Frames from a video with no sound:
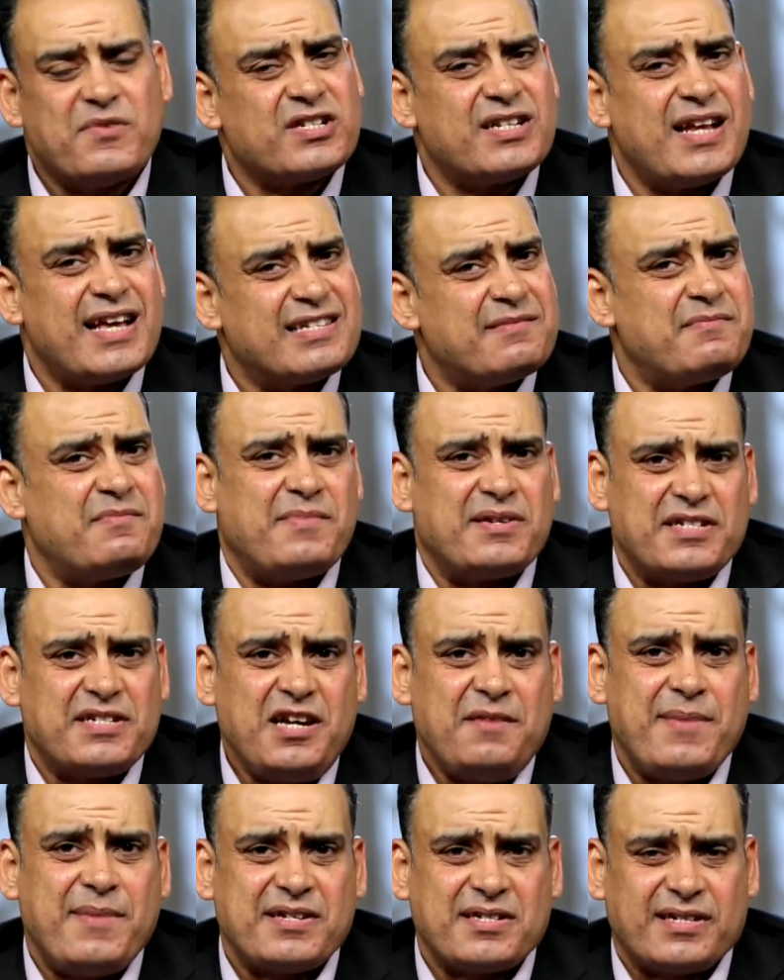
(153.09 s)
مش لازم
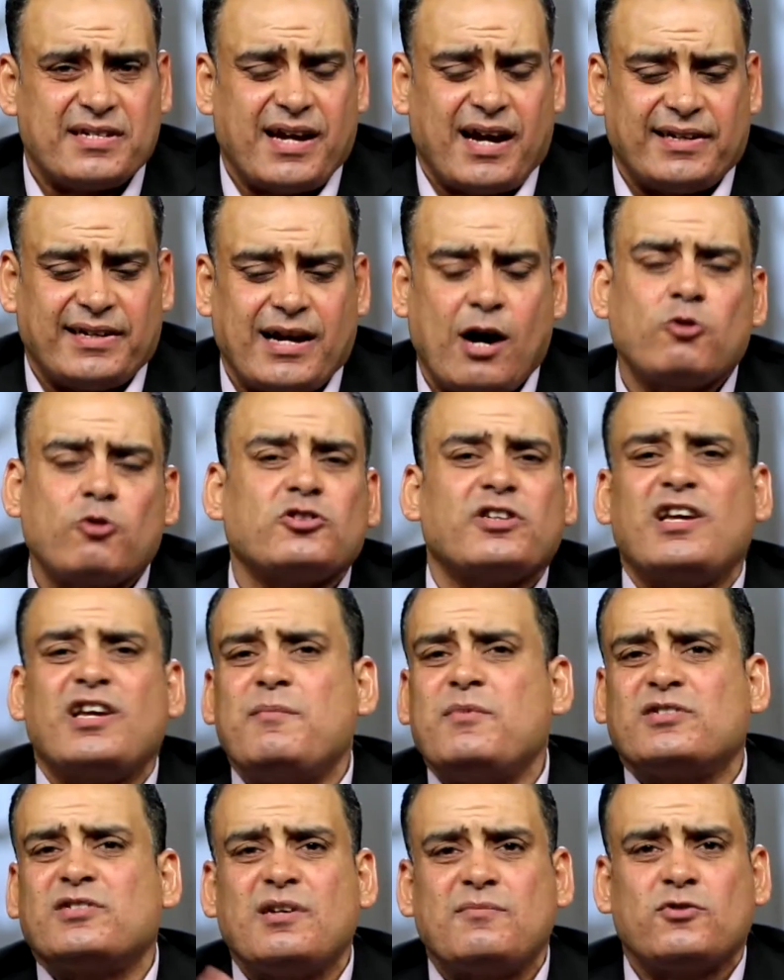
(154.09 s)
المسيح بس يعني او
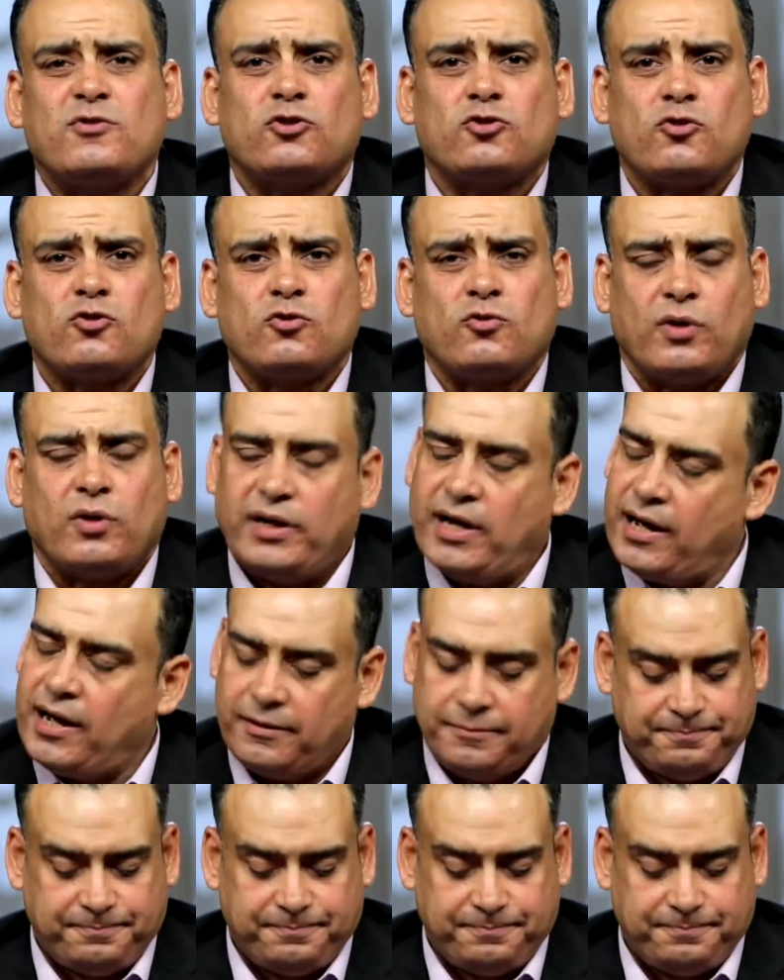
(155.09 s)
طريق من ضمن الطرق لا